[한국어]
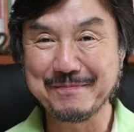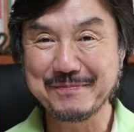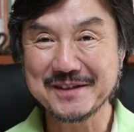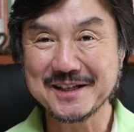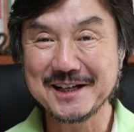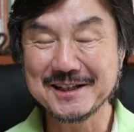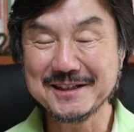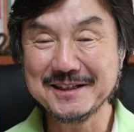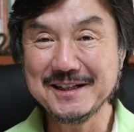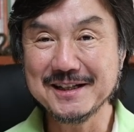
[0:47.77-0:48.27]

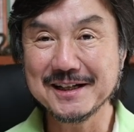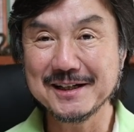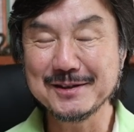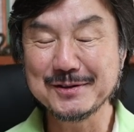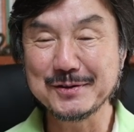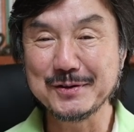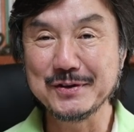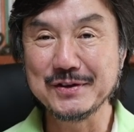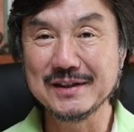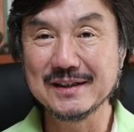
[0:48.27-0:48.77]
사진이
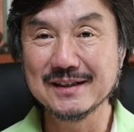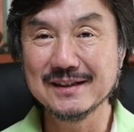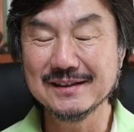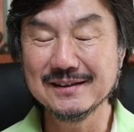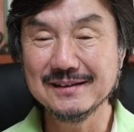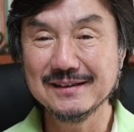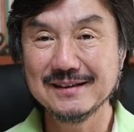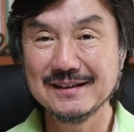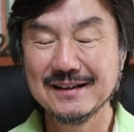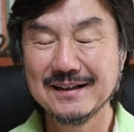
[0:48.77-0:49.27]
가지고
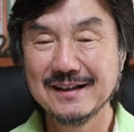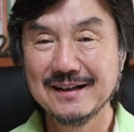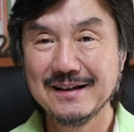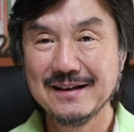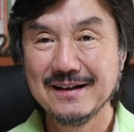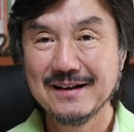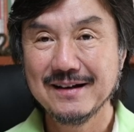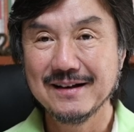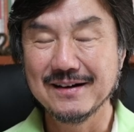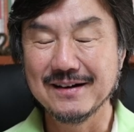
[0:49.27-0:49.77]
있는
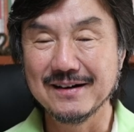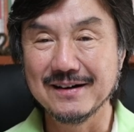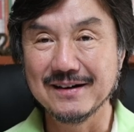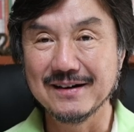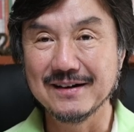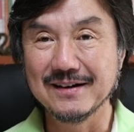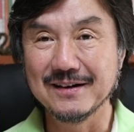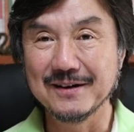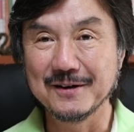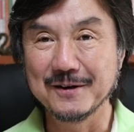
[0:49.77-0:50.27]

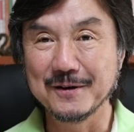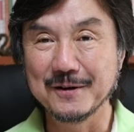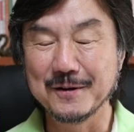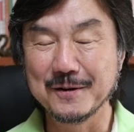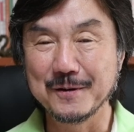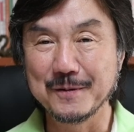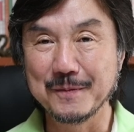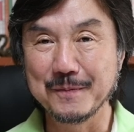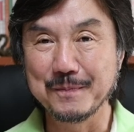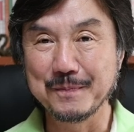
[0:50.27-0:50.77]

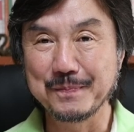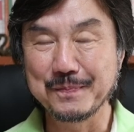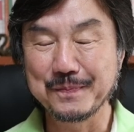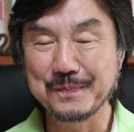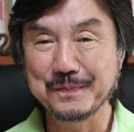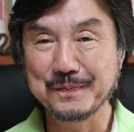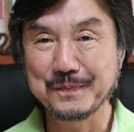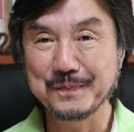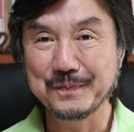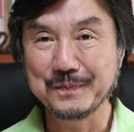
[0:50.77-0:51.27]
어,
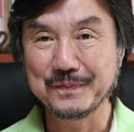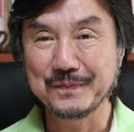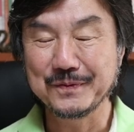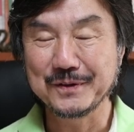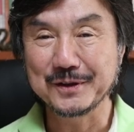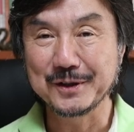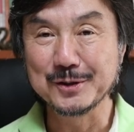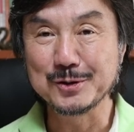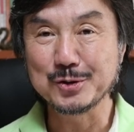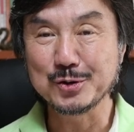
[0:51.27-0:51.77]

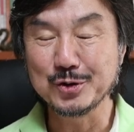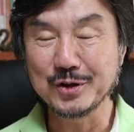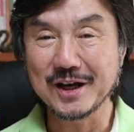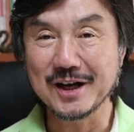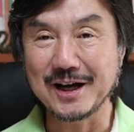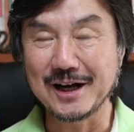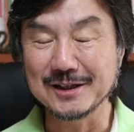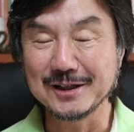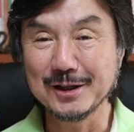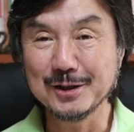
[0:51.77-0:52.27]
것 중에
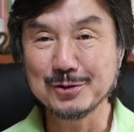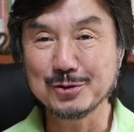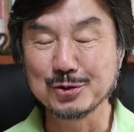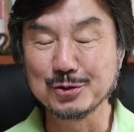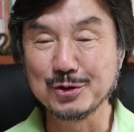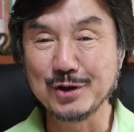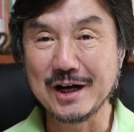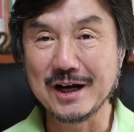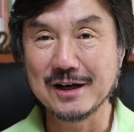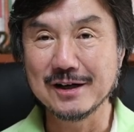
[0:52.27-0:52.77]
가장
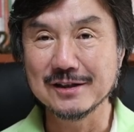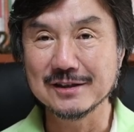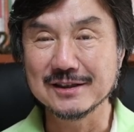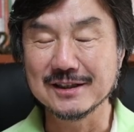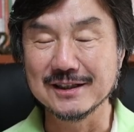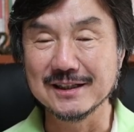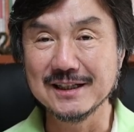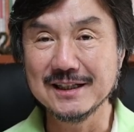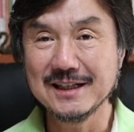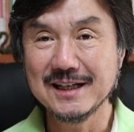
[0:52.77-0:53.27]
중요한
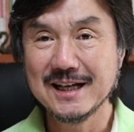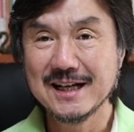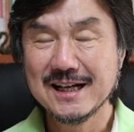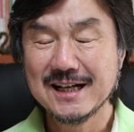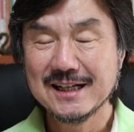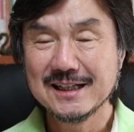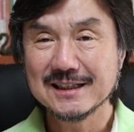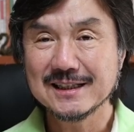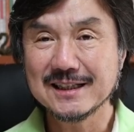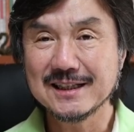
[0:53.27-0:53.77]
것이
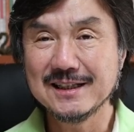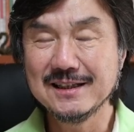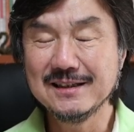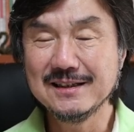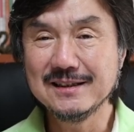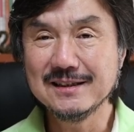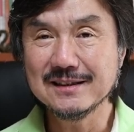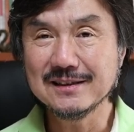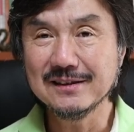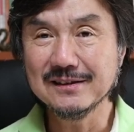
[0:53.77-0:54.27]

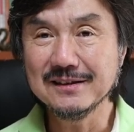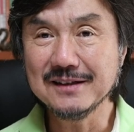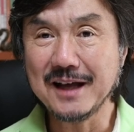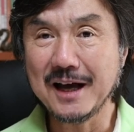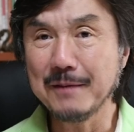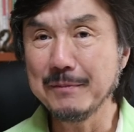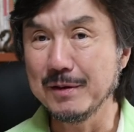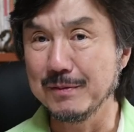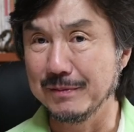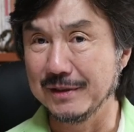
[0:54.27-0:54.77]

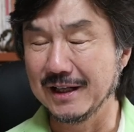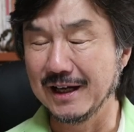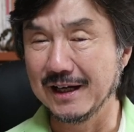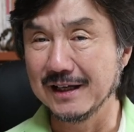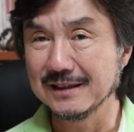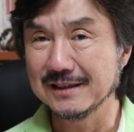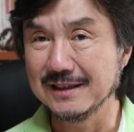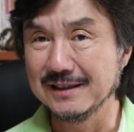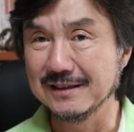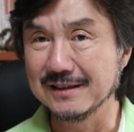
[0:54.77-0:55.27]
신선함입니다.
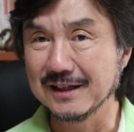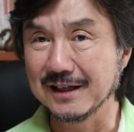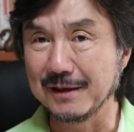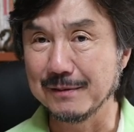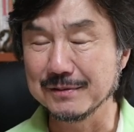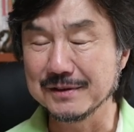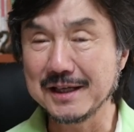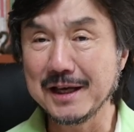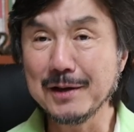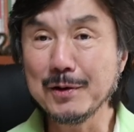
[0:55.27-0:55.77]

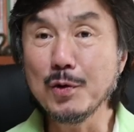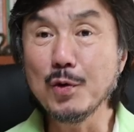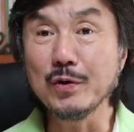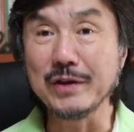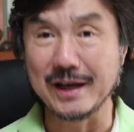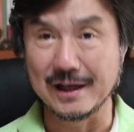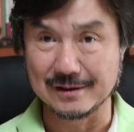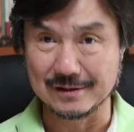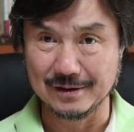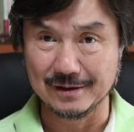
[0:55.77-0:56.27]
신선함,
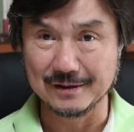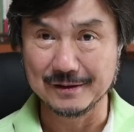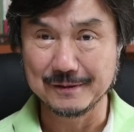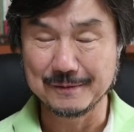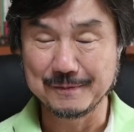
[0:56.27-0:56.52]
새로운 해석.